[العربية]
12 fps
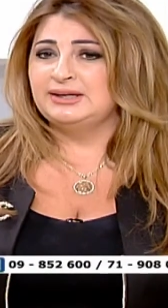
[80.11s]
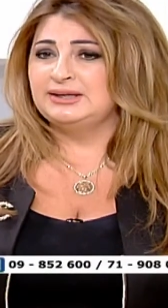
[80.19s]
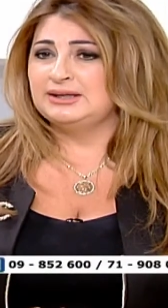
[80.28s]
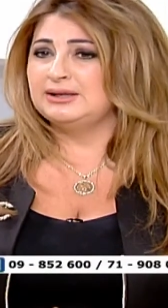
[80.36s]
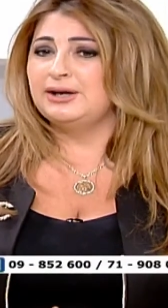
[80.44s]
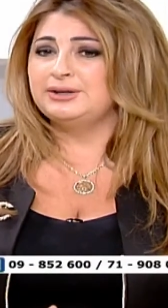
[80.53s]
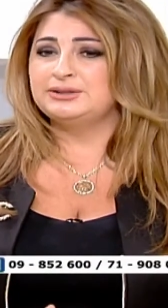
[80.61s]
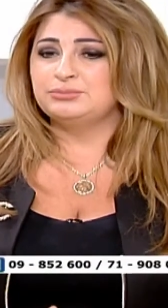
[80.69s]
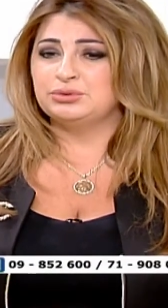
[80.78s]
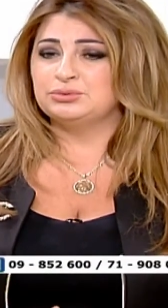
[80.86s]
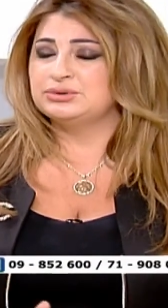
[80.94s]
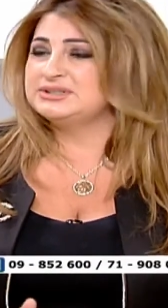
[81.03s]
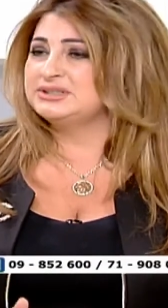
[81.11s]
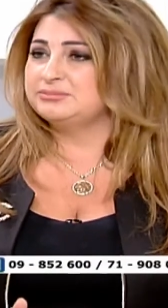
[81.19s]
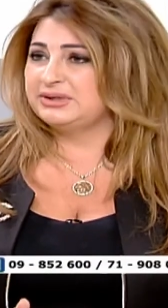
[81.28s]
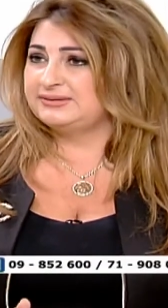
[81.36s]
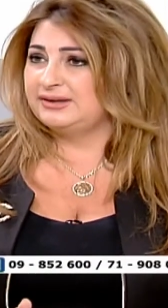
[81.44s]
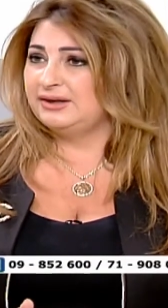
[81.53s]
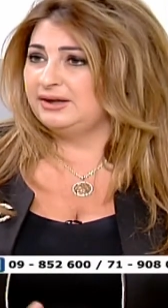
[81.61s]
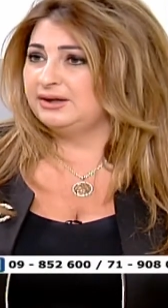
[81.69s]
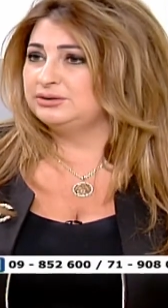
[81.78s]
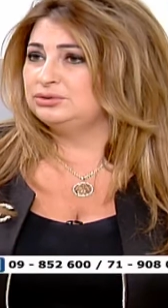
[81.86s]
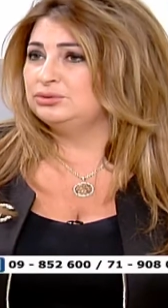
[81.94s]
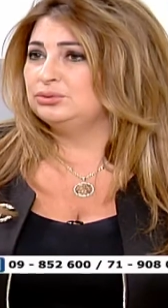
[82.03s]
الكلاينت بيكون كثير مرتاح
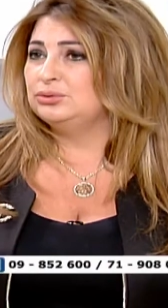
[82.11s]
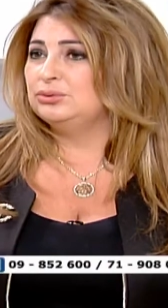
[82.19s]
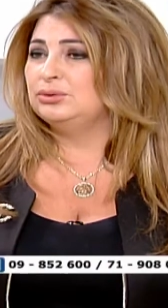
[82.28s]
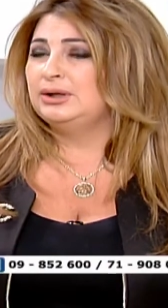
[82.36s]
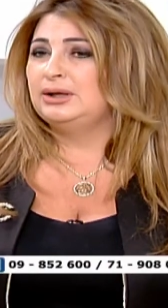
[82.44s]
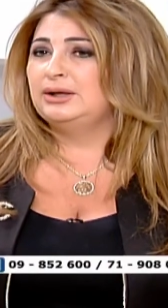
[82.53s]
عنده